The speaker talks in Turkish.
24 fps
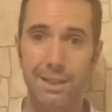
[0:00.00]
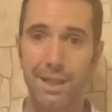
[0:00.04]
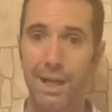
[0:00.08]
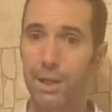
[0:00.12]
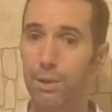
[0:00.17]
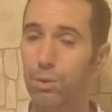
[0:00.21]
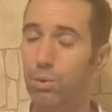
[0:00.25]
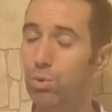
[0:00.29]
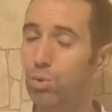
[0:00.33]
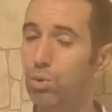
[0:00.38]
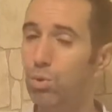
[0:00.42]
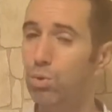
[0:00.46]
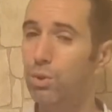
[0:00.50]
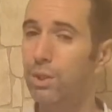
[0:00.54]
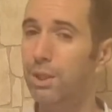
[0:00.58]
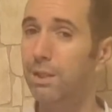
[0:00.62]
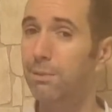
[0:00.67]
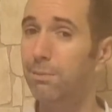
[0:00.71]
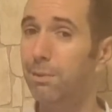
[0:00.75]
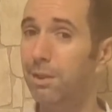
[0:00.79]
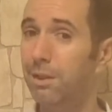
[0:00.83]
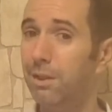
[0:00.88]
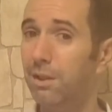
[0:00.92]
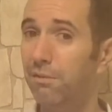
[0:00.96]
Yani
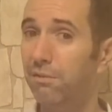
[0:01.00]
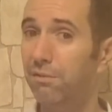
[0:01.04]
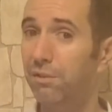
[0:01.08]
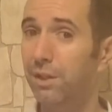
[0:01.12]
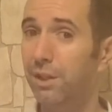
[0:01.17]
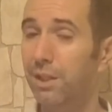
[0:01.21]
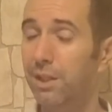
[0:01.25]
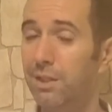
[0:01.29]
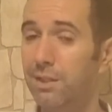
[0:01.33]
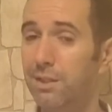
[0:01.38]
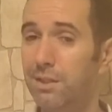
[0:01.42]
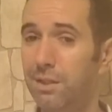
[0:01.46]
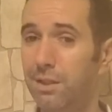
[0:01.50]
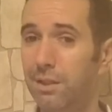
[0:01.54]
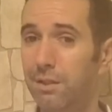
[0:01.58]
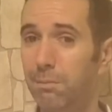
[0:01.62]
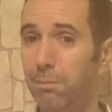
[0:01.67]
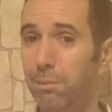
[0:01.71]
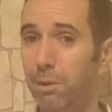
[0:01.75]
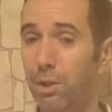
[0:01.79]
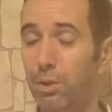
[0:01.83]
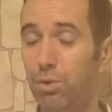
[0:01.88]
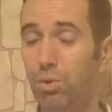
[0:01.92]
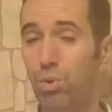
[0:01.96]
307 metre fren
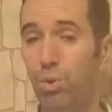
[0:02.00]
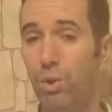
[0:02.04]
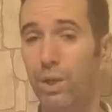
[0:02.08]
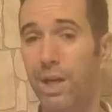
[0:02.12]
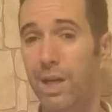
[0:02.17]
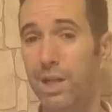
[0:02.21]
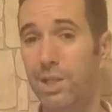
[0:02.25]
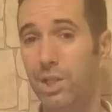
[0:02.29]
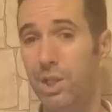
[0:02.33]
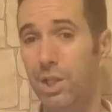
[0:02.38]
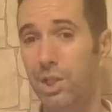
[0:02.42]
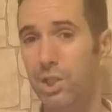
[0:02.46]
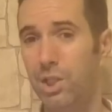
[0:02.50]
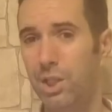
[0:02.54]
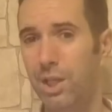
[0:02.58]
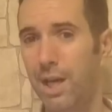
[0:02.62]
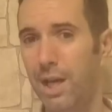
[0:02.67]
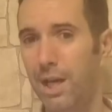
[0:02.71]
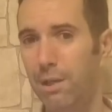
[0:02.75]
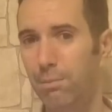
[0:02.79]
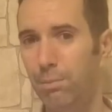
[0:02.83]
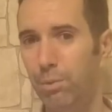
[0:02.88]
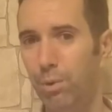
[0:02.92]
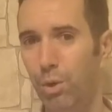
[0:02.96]
izi bana çok gerçekçi
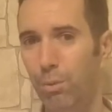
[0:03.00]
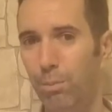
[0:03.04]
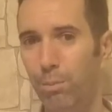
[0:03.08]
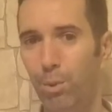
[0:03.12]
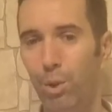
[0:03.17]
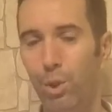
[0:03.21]
gelmiyor.